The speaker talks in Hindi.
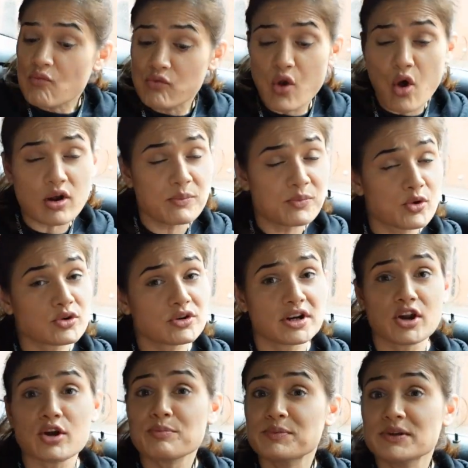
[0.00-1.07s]
व्लॉग अपलोड
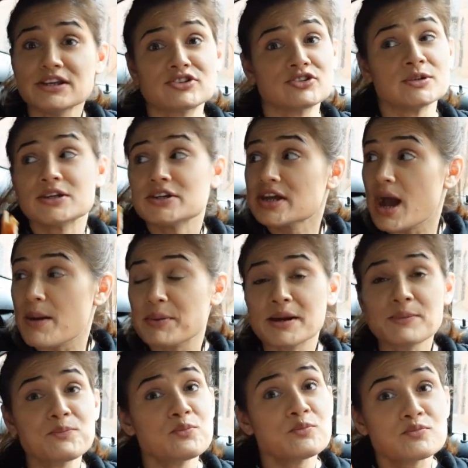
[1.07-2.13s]
करना प्लीज यहां पे
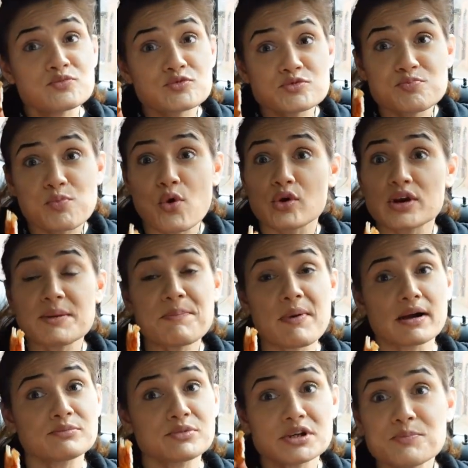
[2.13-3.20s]
ना पौने
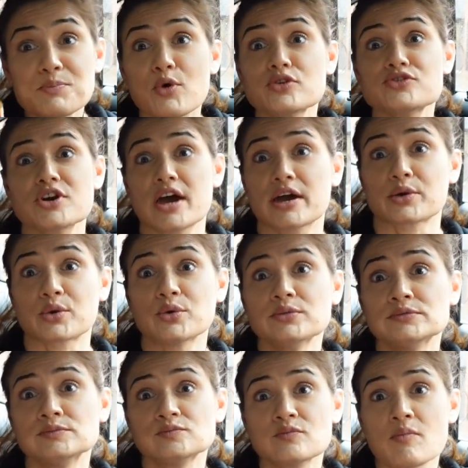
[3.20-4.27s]
पाँच बजे पहुंच जाया करो
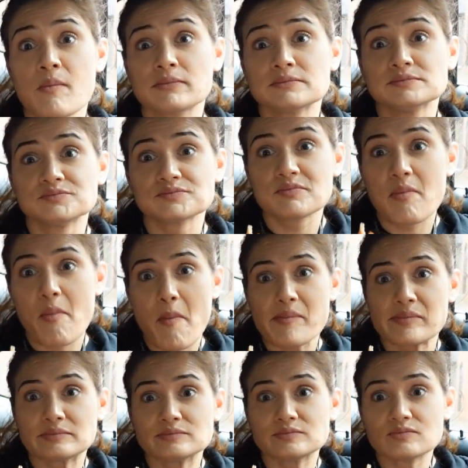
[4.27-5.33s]
जी डार्लिंग एक्चुअली वो
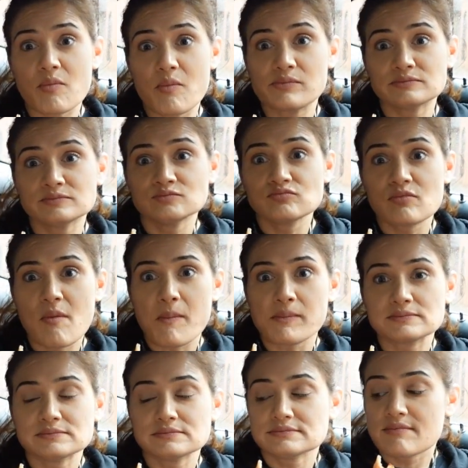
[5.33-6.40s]
फायर अलार्म बज गया था स्कूल
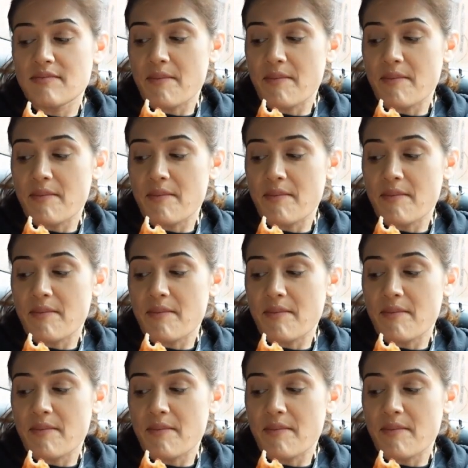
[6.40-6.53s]
में बच्चे